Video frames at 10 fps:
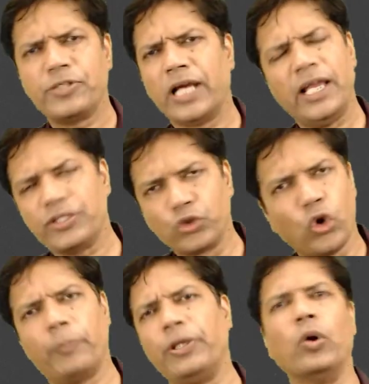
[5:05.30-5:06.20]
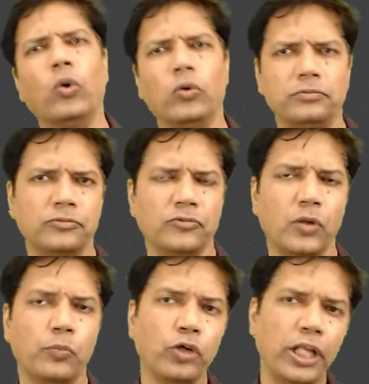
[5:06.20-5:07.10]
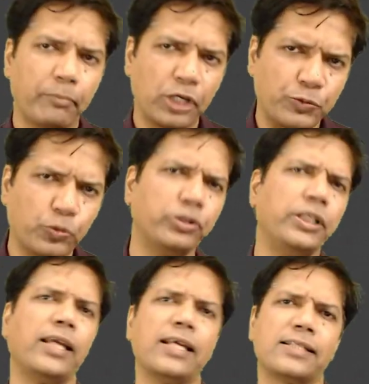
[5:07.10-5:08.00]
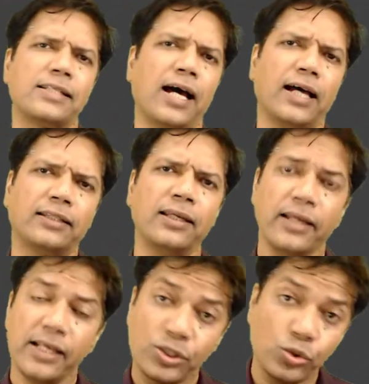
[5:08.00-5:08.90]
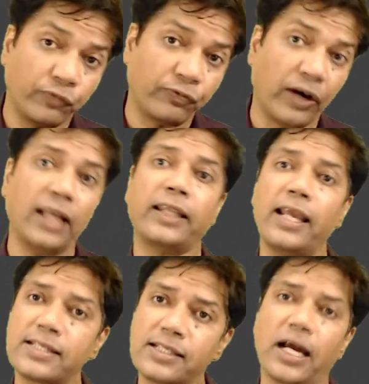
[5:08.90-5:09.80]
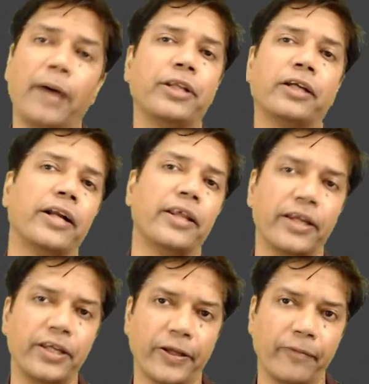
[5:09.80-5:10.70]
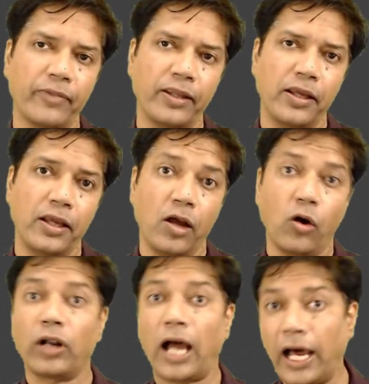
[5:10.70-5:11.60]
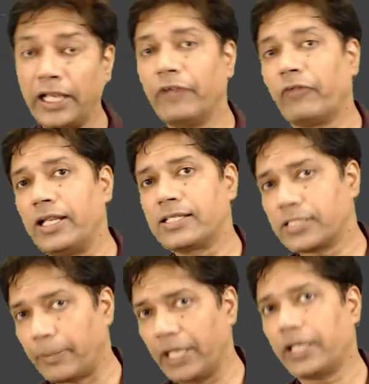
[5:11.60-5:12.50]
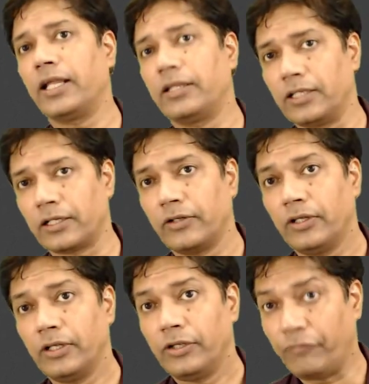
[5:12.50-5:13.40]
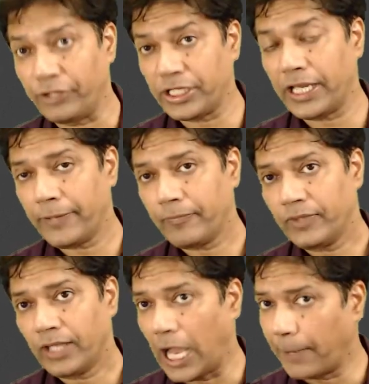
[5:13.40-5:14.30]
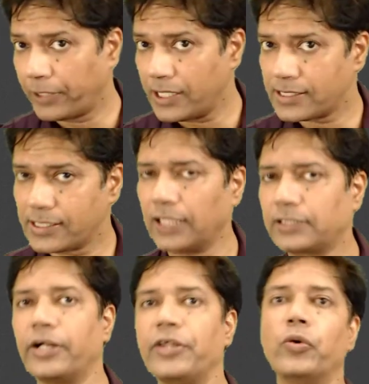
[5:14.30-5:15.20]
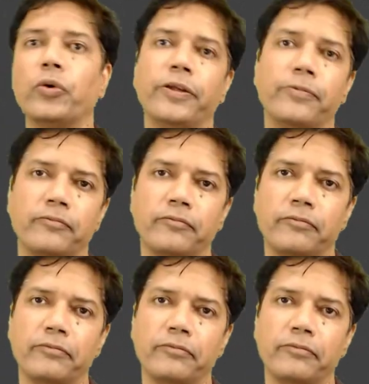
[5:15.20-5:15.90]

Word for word: अब चाहे जो भी हो पूरी मजबूती के साथ इस तूफान के सामने खड़े रहिए और आने वाले समय के अंदर विजय आपके साथ खड़ी होगी